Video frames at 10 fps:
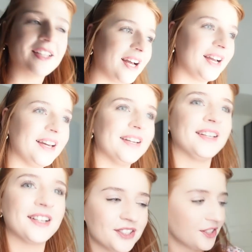daje,
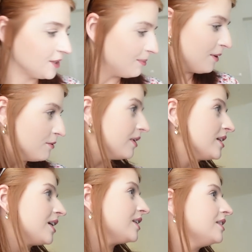także trzeba
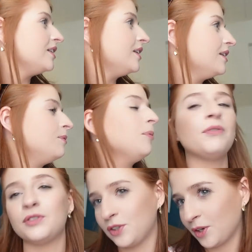uważać i mimo
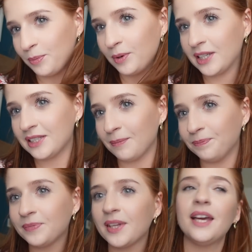wszystko
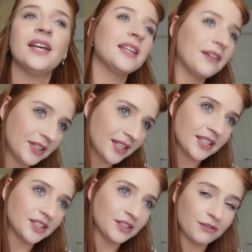polecam, nawet jak
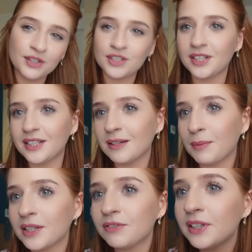jedziecie wcześniej,
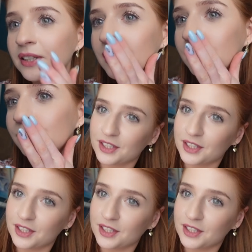zabrać filtry.